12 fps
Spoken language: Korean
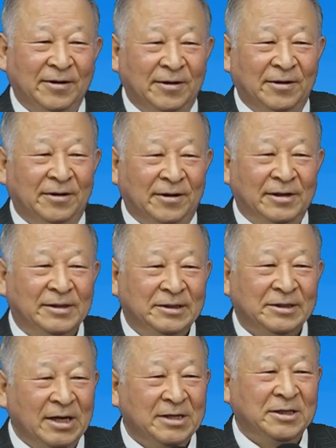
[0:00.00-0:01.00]
어,
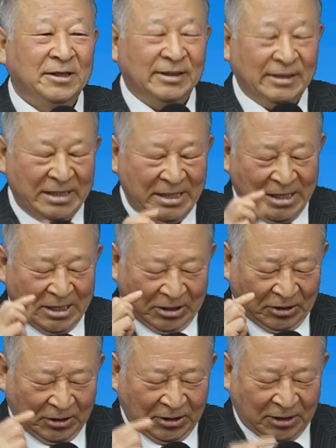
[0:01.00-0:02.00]
그래서
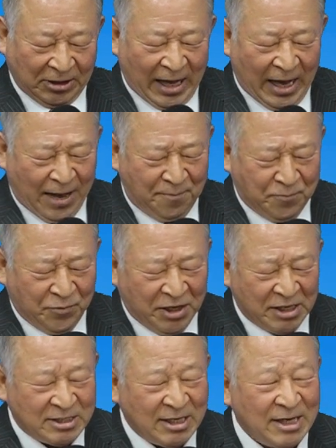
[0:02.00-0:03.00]
막
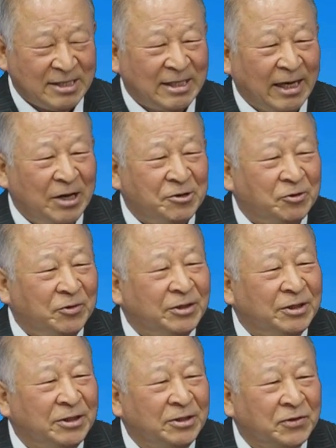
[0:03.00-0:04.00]
우리 세상에 좋은
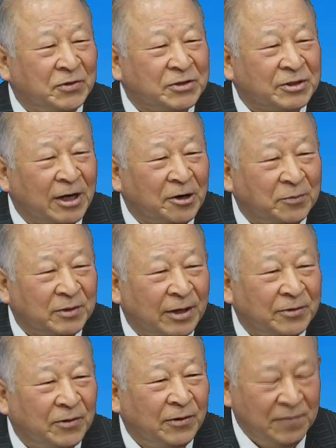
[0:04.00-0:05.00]
은으로 전하는
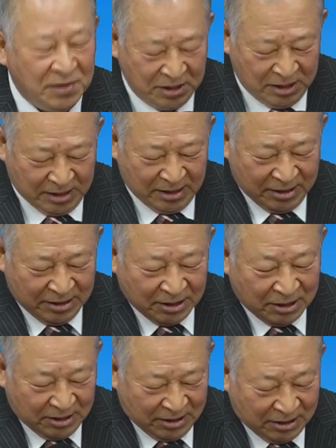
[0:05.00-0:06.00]
것보다도 이,
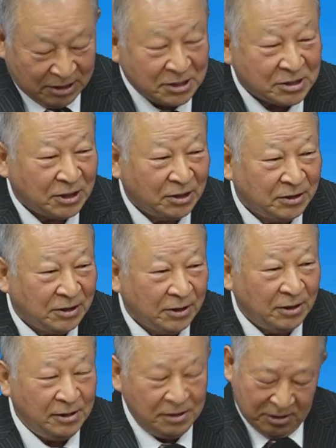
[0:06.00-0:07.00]
이
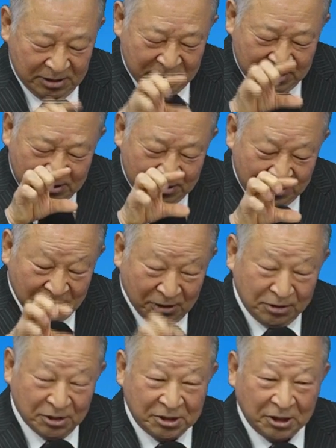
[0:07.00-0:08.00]
성경을
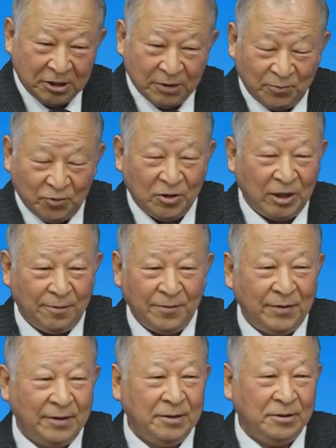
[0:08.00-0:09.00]
연결시켜서
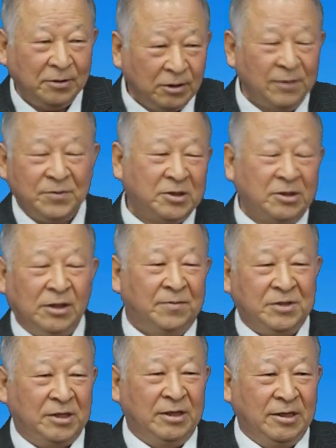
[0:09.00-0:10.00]
풀어나가면 끝없이
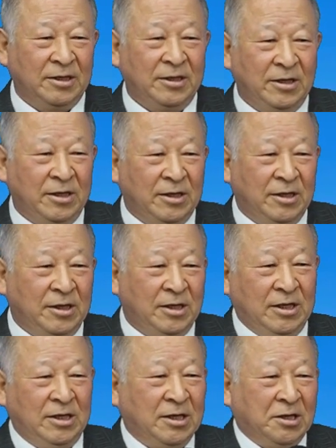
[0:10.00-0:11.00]
끝없이
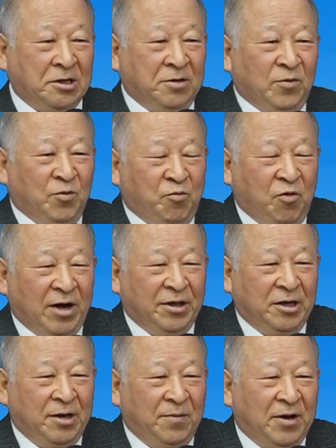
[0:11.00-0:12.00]
이
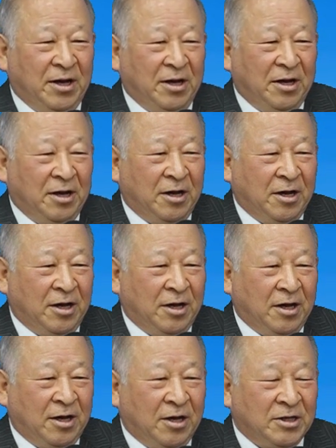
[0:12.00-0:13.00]
금은포화들이 막
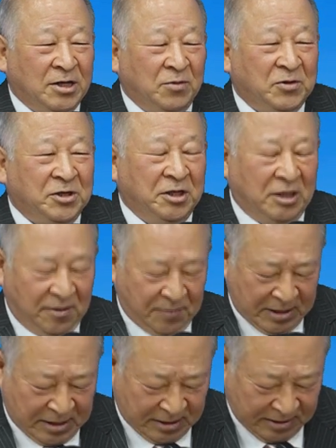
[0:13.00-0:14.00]
성취기
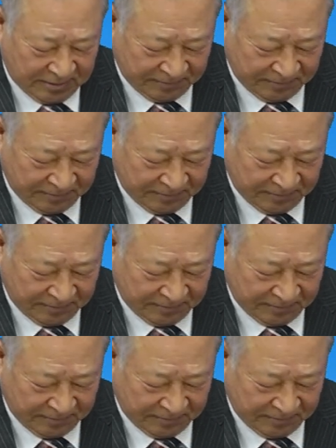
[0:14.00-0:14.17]
때문에